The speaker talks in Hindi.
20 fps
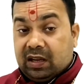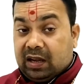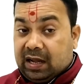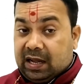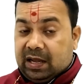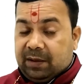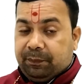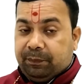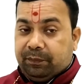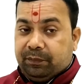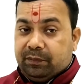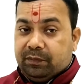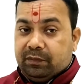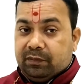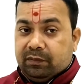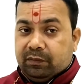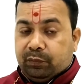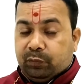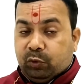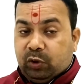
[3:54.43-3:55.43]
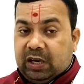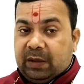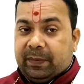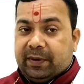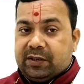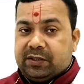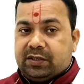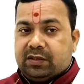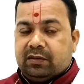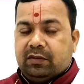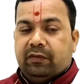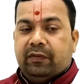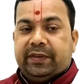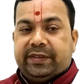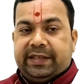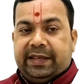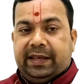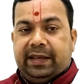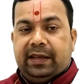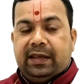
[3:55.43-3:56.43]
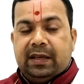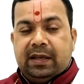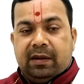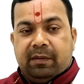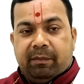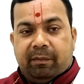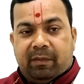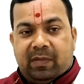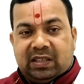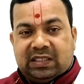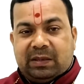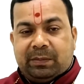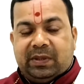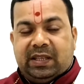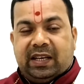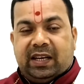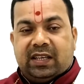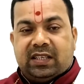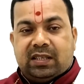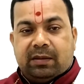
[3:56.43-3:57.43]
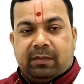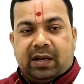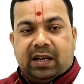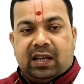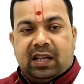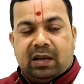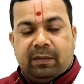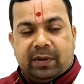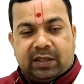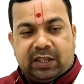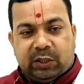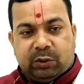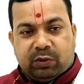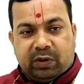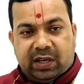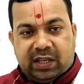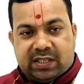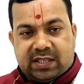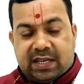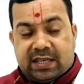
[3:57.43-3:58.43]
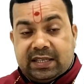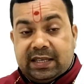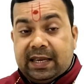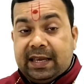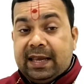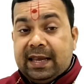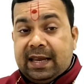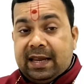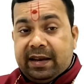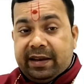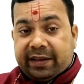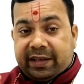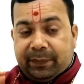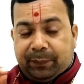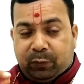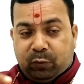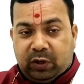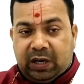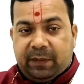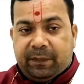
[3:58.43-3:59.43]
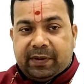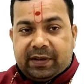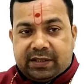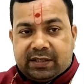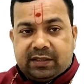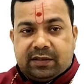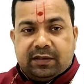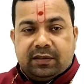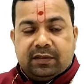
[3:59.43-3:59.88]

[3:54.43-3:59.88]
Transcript: आप पूरे वर्ष वैसे माता पिता का सम्मान हर व्यक्ति करना चाहिए लेकिन पूरे वर्ष